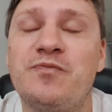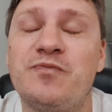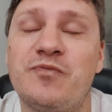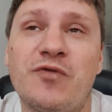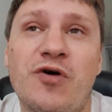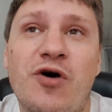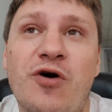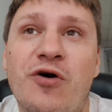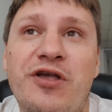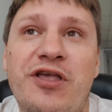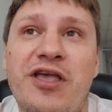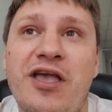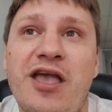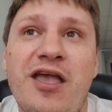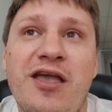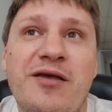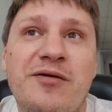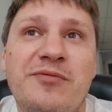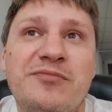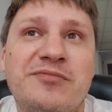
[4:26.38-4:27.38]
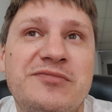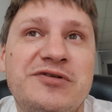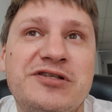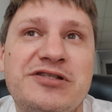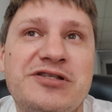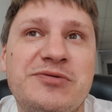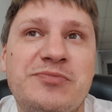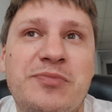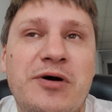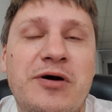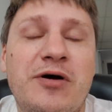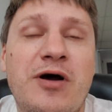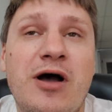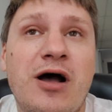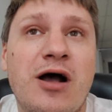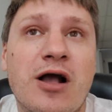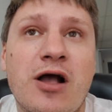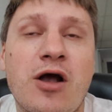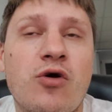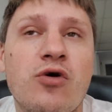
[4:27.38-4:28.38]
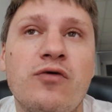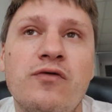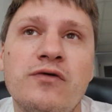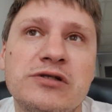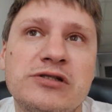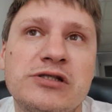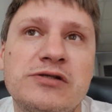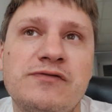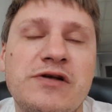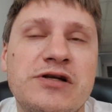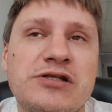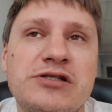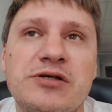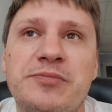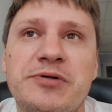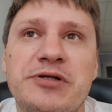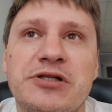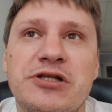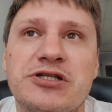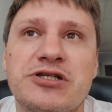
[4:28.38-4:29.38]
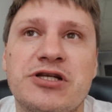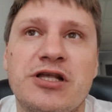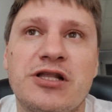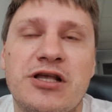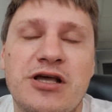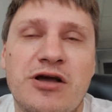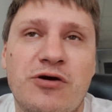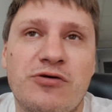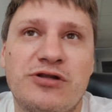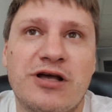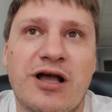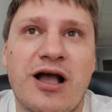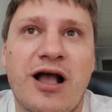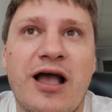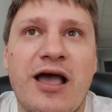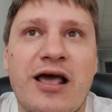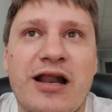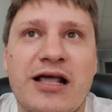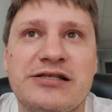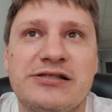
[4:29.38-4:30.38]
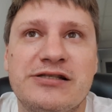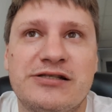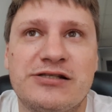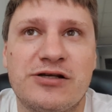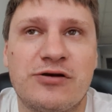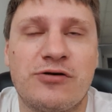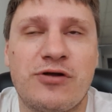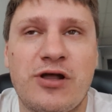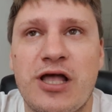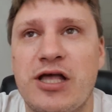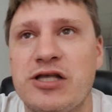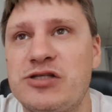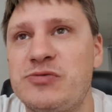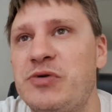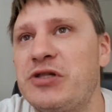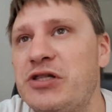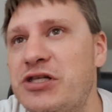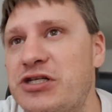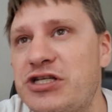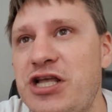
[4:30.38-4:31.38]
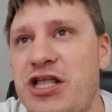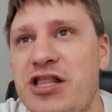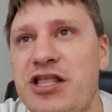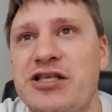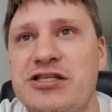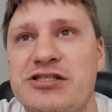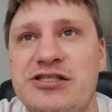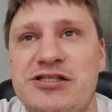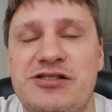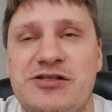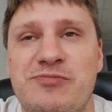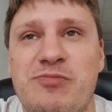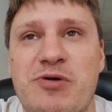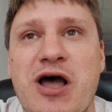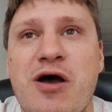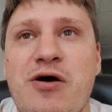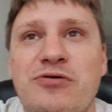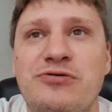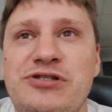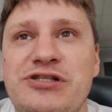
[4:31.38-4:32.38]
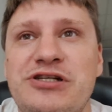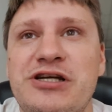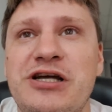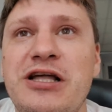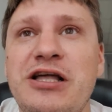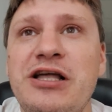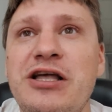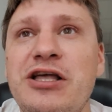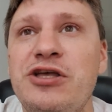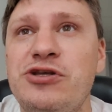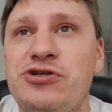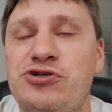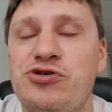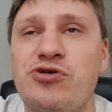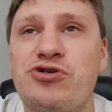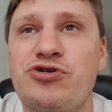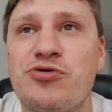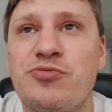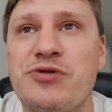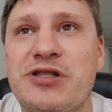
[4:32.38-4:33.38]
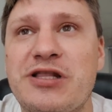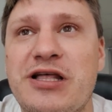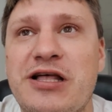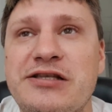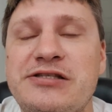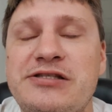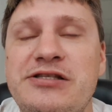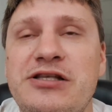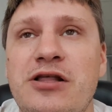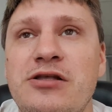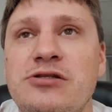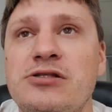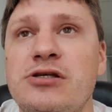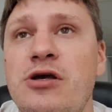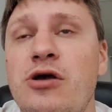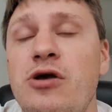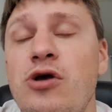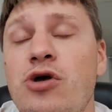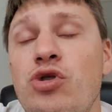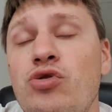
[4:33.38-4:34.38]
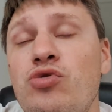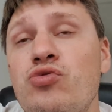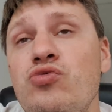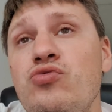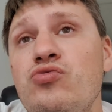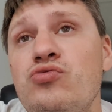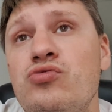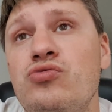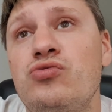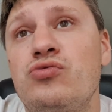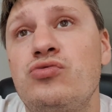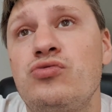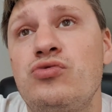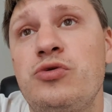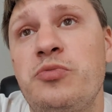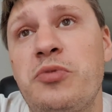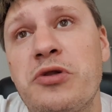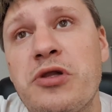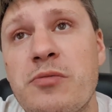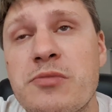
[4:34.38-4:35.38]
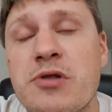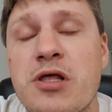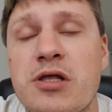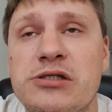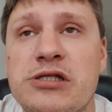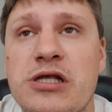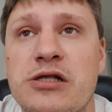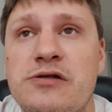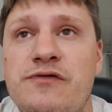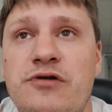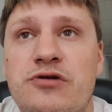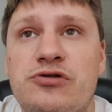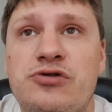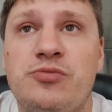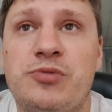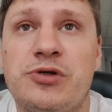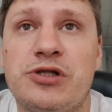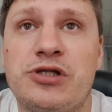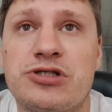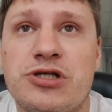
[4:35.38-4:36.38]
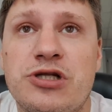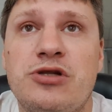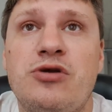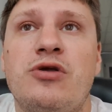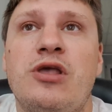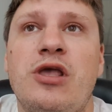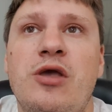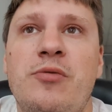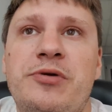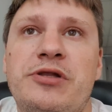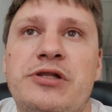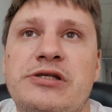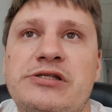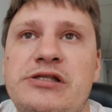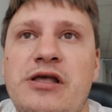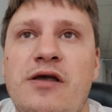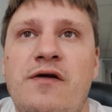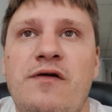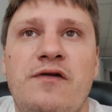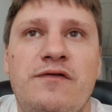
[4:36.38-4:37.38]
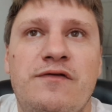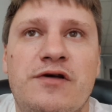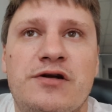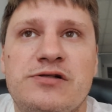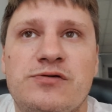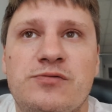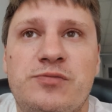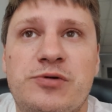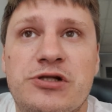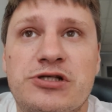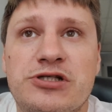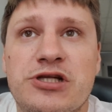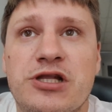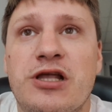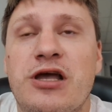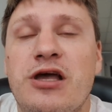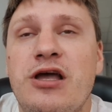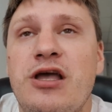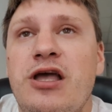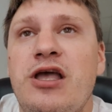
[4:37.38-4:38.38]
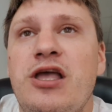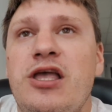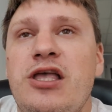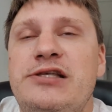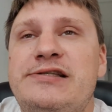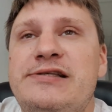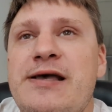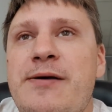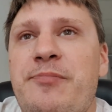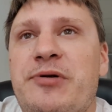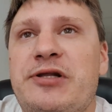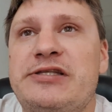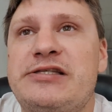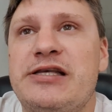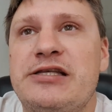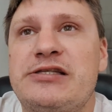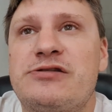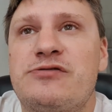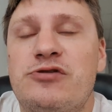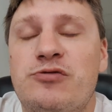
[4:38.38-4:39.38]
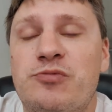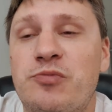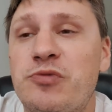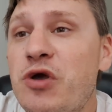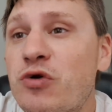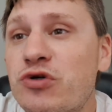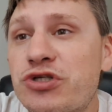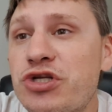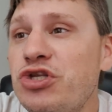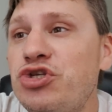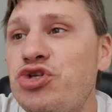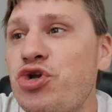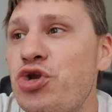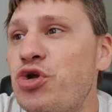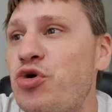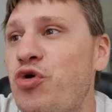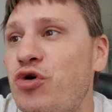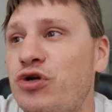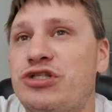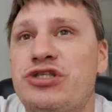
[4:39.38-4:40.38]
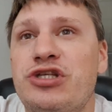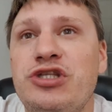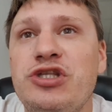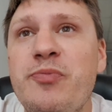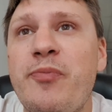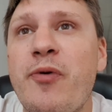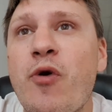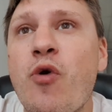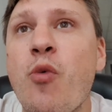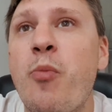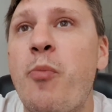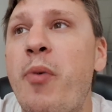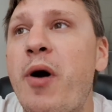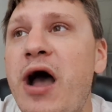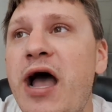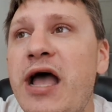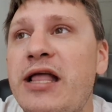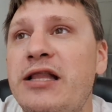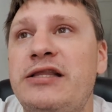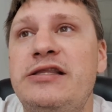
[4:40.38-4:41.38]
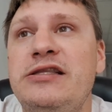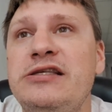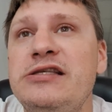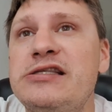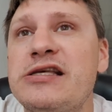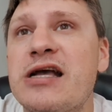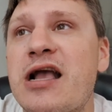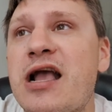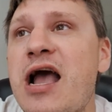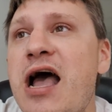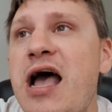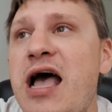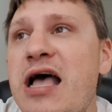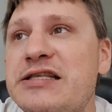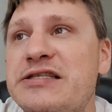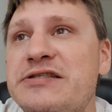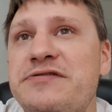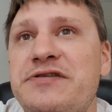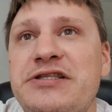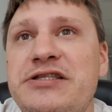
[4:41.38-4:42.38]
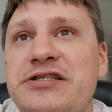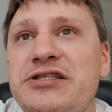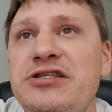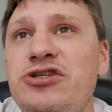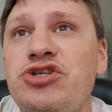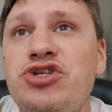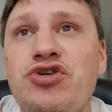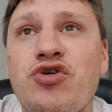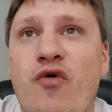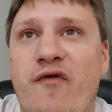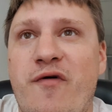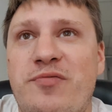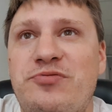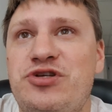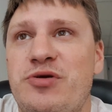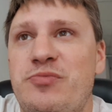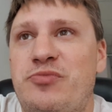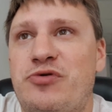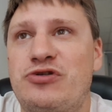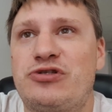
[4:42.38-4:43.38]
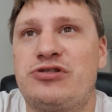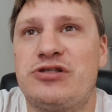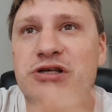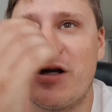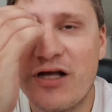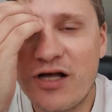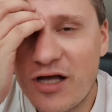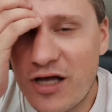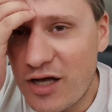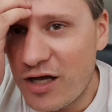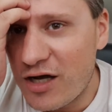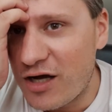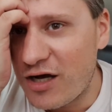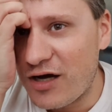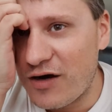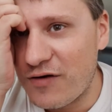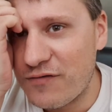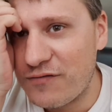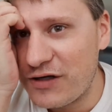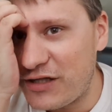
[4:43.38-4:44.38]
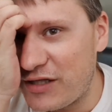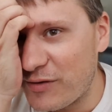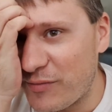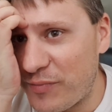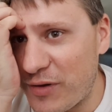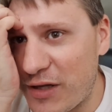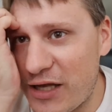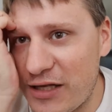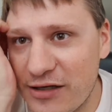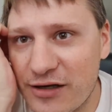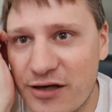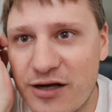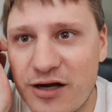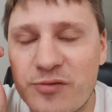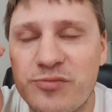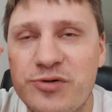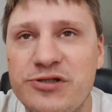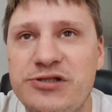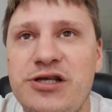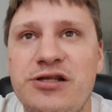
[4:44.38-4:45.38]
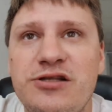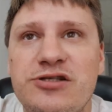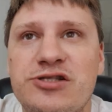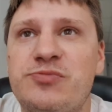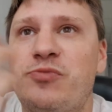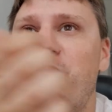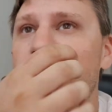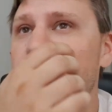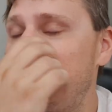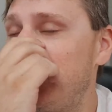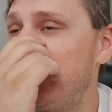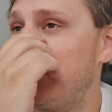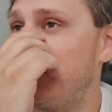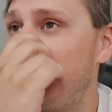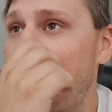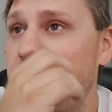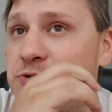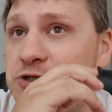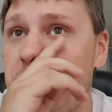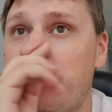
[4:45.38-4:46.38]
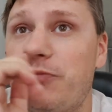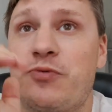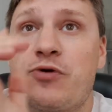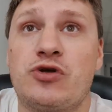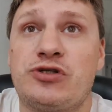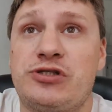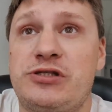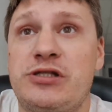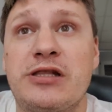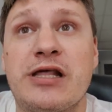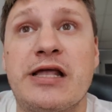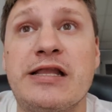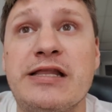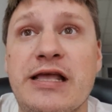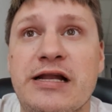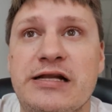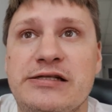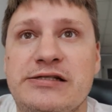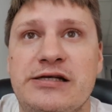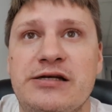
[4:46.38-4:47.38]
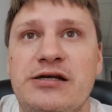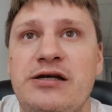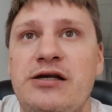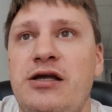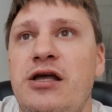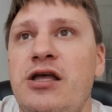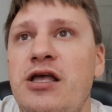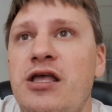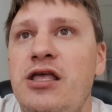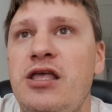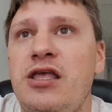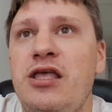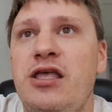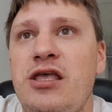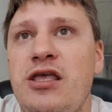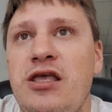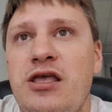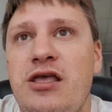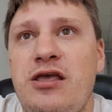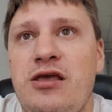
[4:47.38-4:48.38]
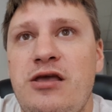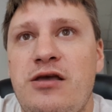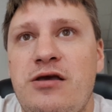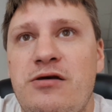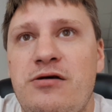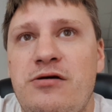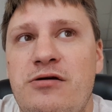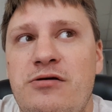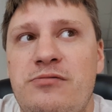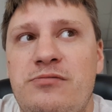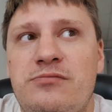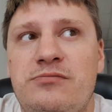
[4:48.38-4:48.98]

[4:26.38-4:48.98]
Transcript: окей, мы типа, а какого у вас версия приложения? Я говорю, да какая разница? Я говорю, я из приложения, из браузера, еще что мне надо сделать? ну, типа, нам надо знать версию приложения, окей, предоставили версию приложения. И сам процесс, вот мне уже ничего не хочется Не покупать, ни заказывать, ничего вообще, просто э, в этом плане как бы день испорчен вообще просто на нельзя. И